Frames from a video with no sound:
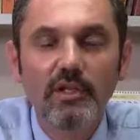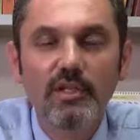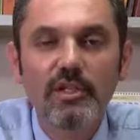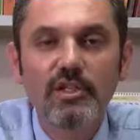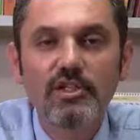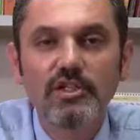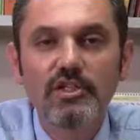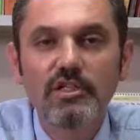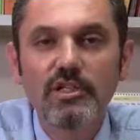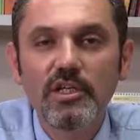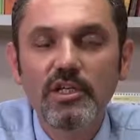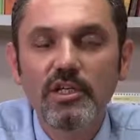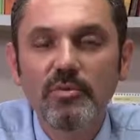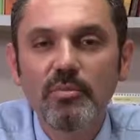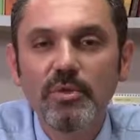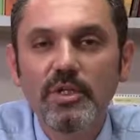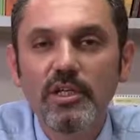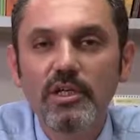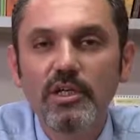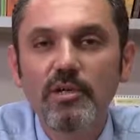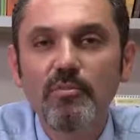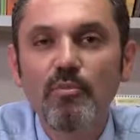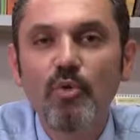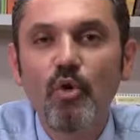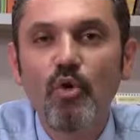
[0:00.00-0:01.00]
içindeki bir
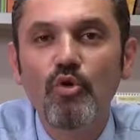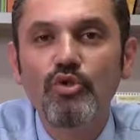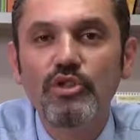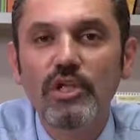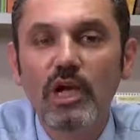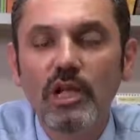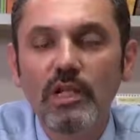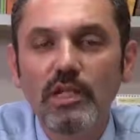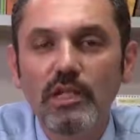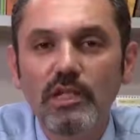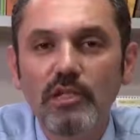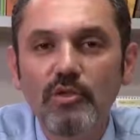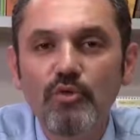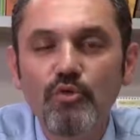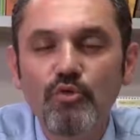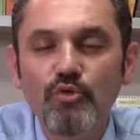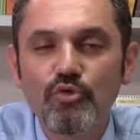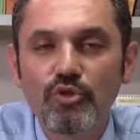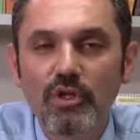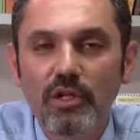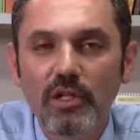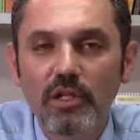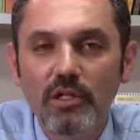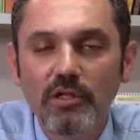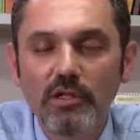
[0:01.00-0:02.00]
takım özellikli
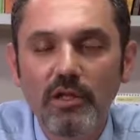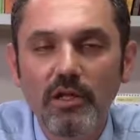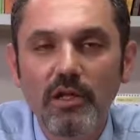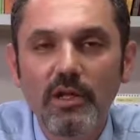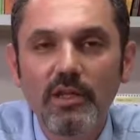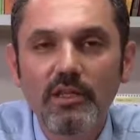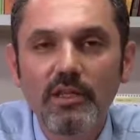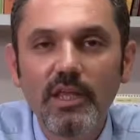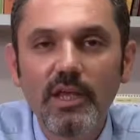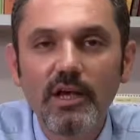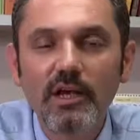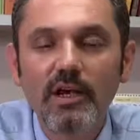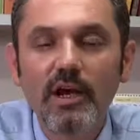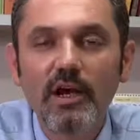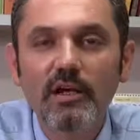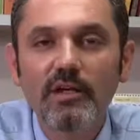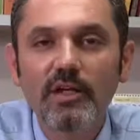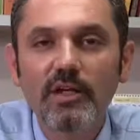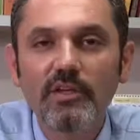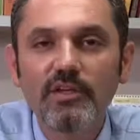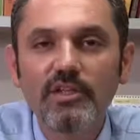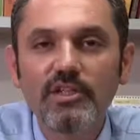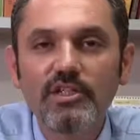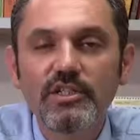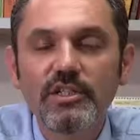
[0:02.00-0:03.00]
hücrelerin
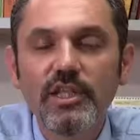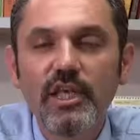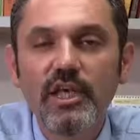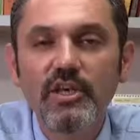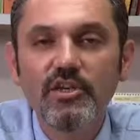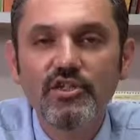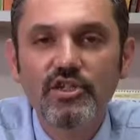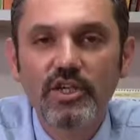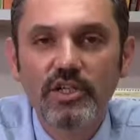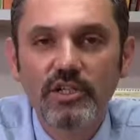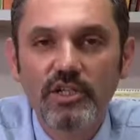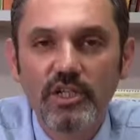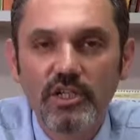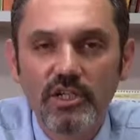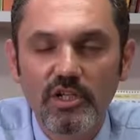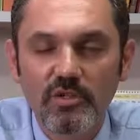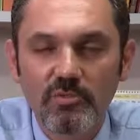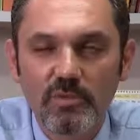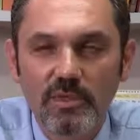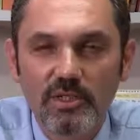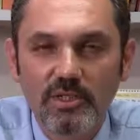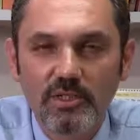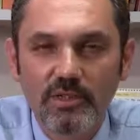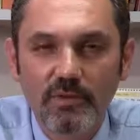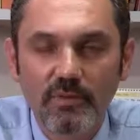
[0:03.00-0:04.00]
tekrardan dizine enjekte
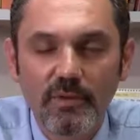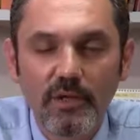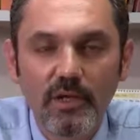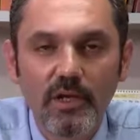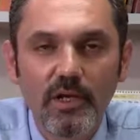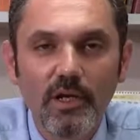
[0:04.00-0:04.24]
edilmesi.